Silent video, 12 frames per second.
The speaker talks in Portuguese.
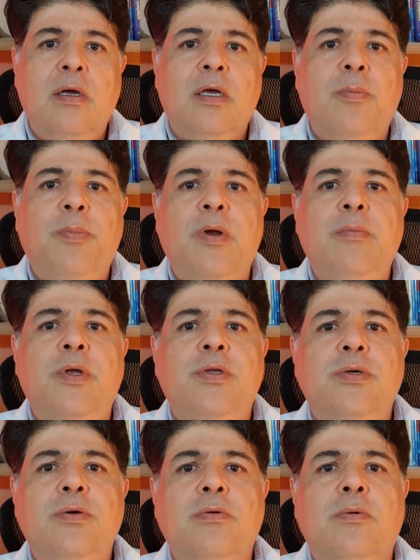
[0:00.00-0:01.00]
que
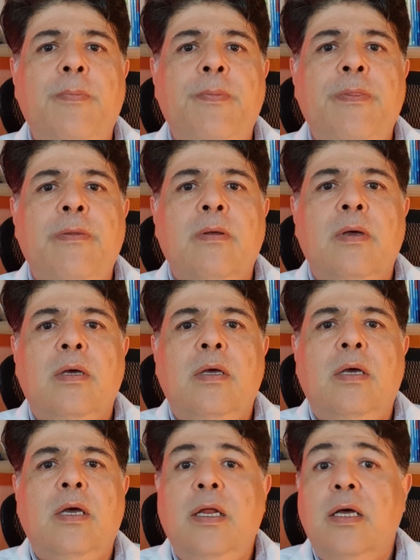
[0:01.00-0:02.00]
permitiu que
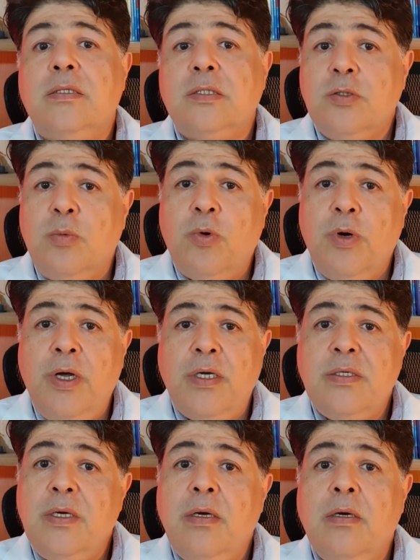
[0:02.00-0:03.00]
crianças não
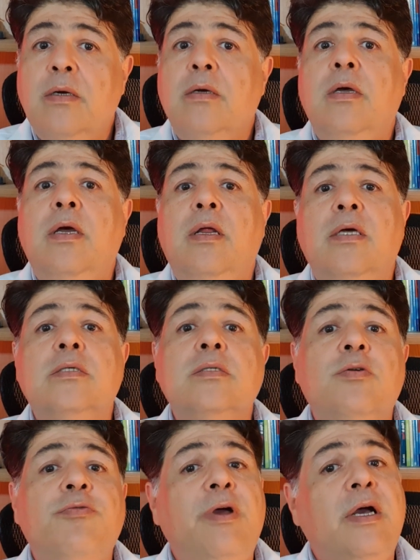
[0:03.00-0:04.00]
morressem, que crianças
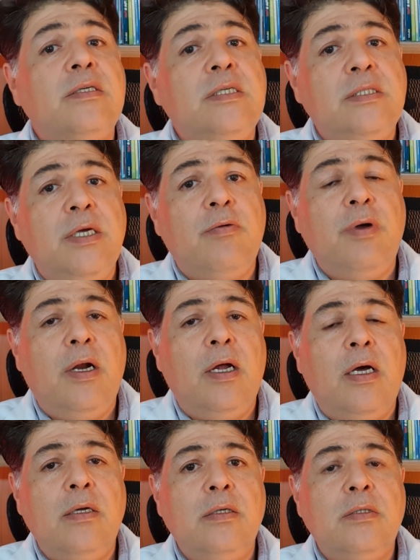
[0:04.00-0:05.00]
não ficassem
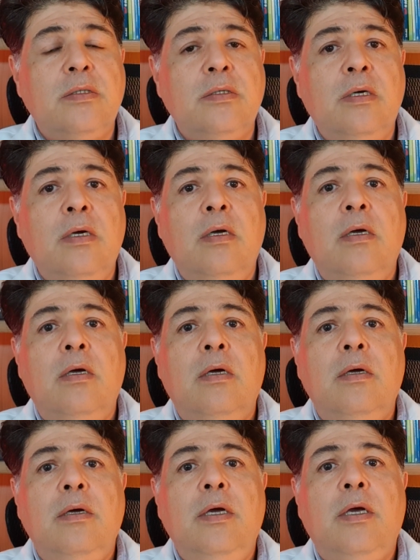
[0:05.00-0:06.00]
sequeladas
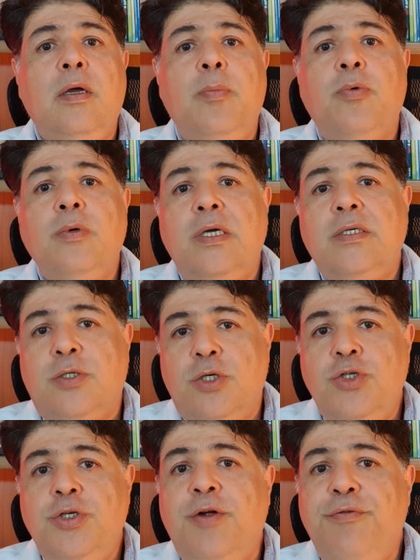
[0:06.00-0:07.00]
e que pudesse
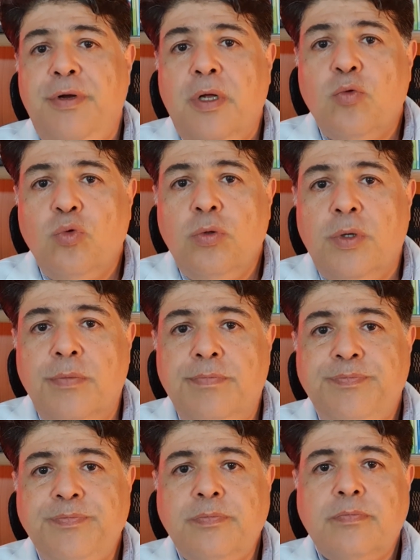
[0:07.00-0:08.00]
atingir a vida adulta.
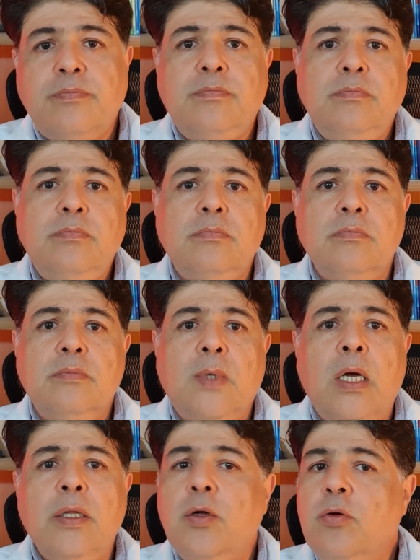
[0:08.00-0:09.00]

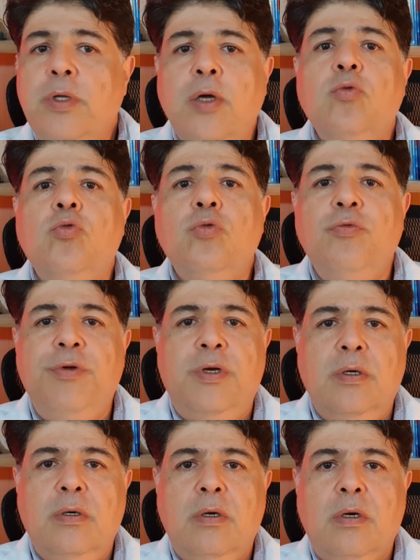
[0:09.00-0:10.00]
Então, não tenho
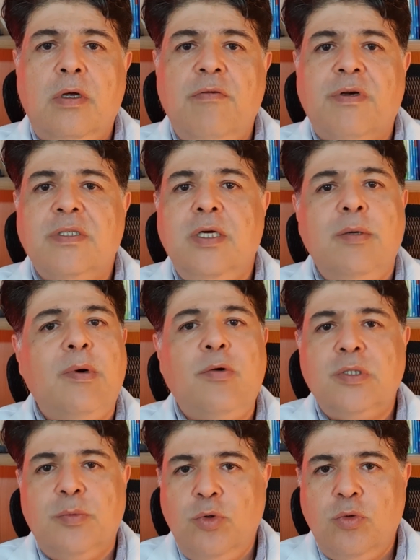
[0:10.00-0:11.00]
dúvida que vacina é uma
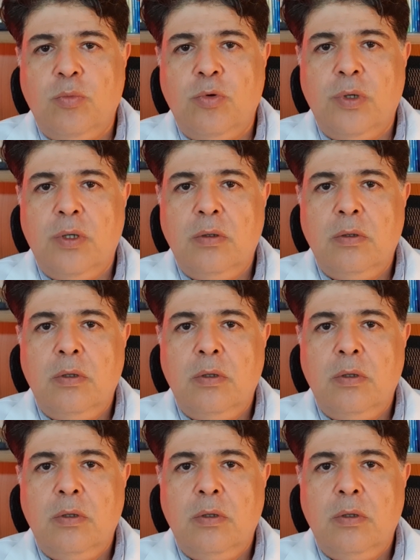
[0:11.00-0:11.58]
coisa muito boa.